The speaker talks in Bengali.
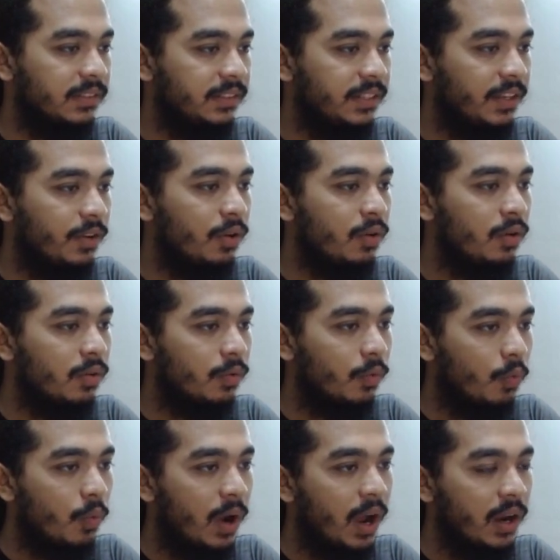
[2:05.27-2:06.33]
জিরো
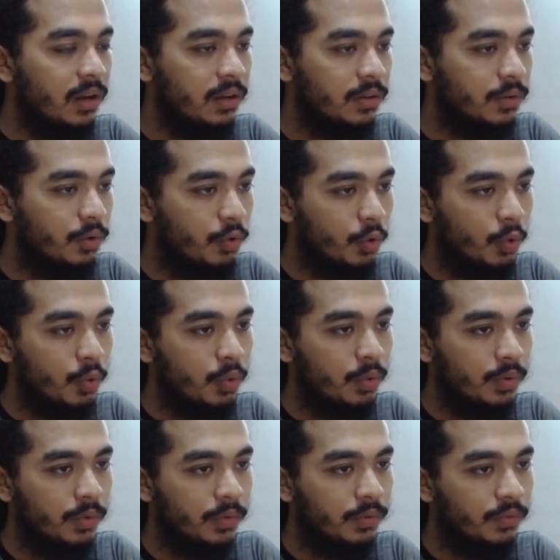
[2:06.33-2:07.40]
ওয়ান টু
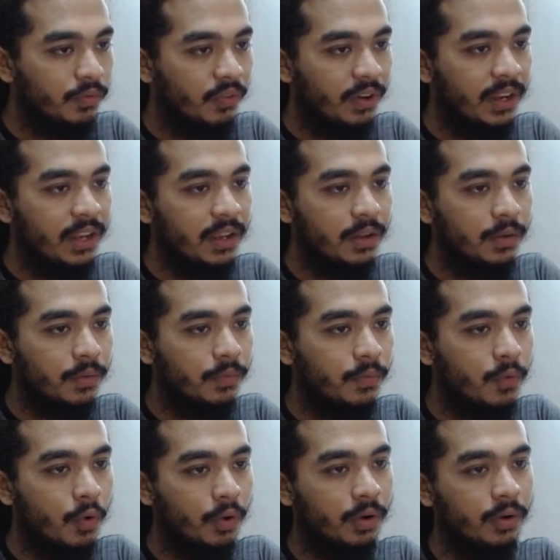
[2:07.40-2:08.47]
থ্রি
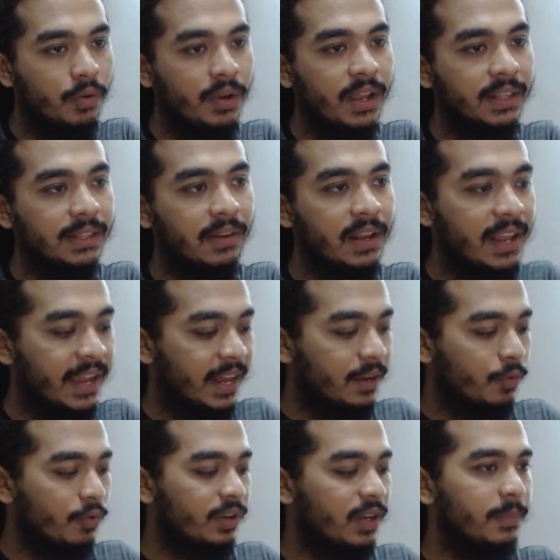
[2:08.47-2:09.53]
ফোর ওকে তাহলে এখানে
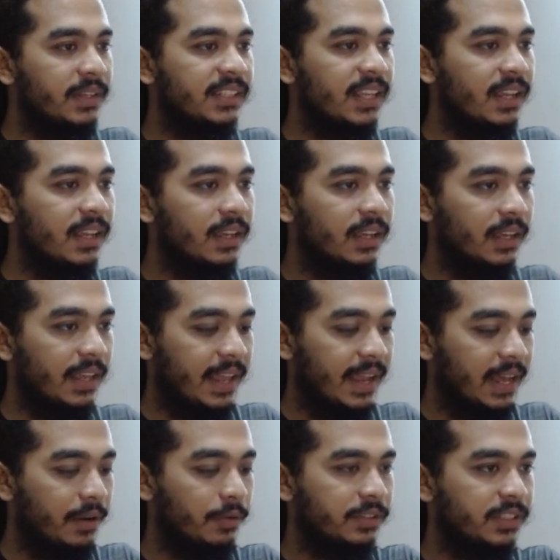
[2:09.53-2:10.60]
কোনটা মিসিং
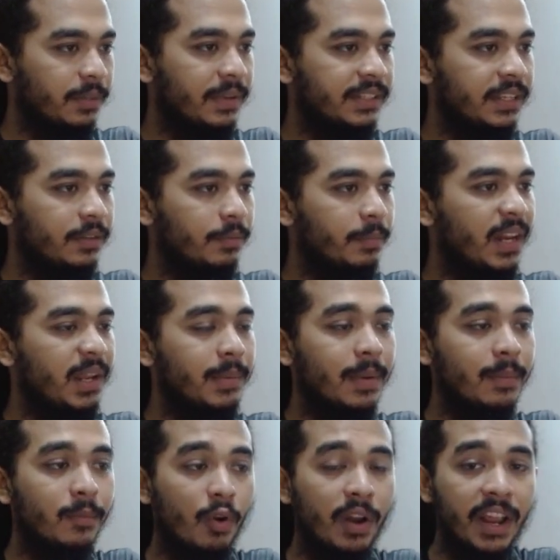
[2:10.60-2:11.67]
এখানে হচ্ছে মিসিং
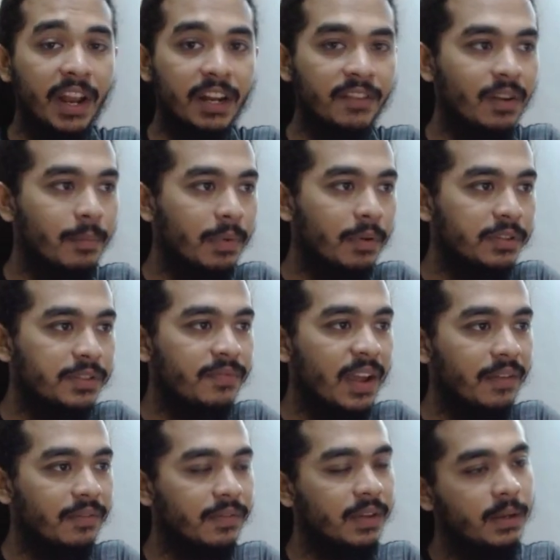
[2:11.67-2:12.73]
মিনিমাম নন নেগেটিভ নাম্বার হচ্ছে
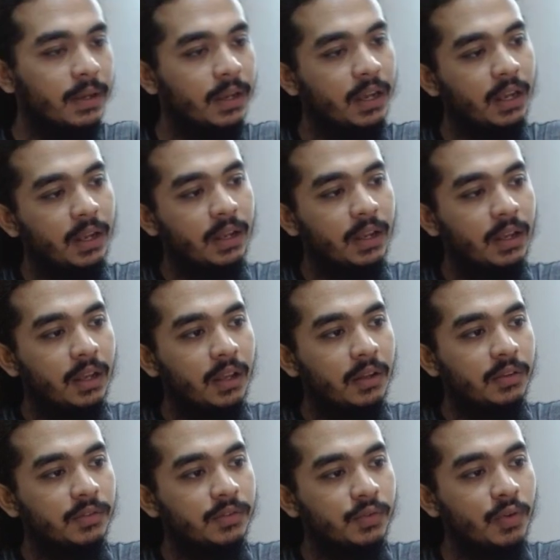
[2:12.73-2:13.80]
ফাইভ
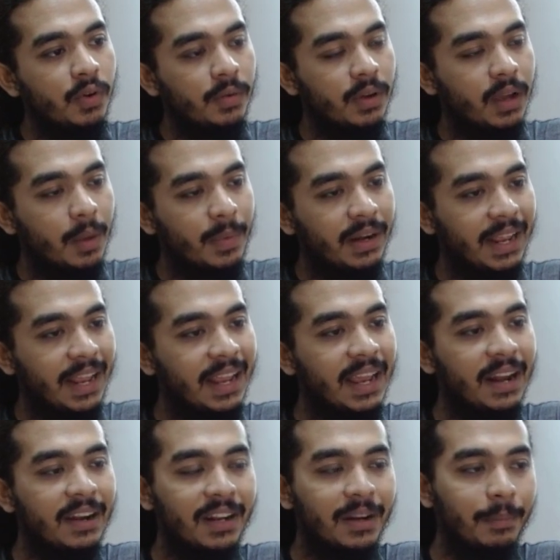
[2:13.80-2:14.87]
সো আমার এই
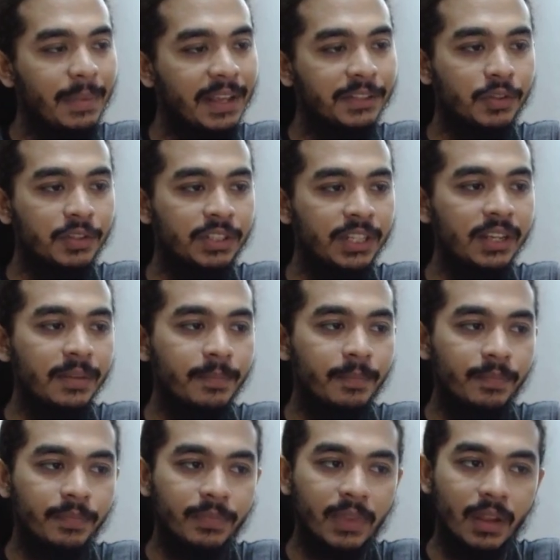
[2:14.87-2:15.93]
অ্যারেটার মেক্স হচ্ছে
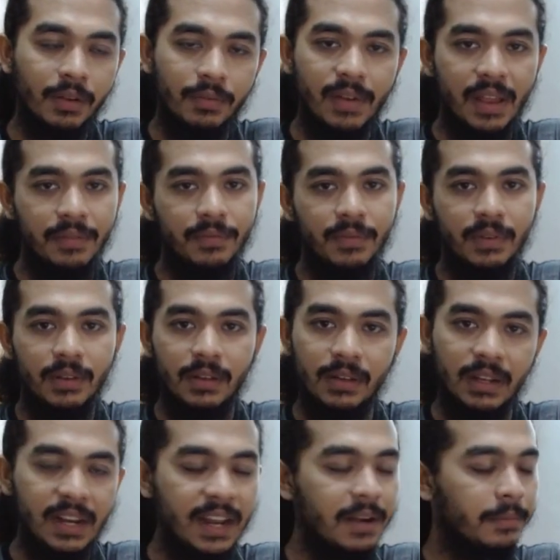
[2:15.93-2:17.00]
ফাইভ
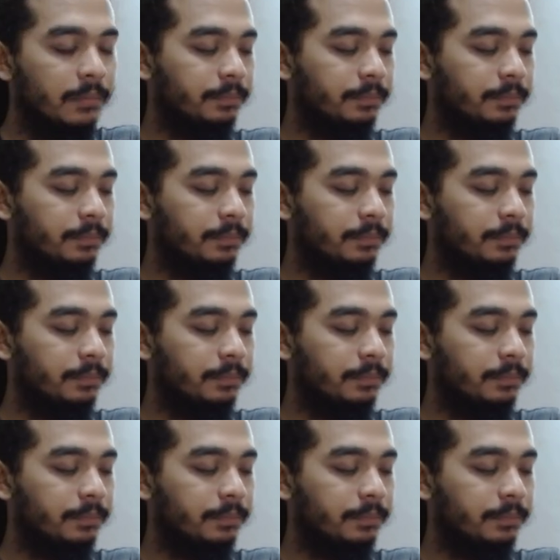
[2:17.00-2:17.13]
ক্লিয়ার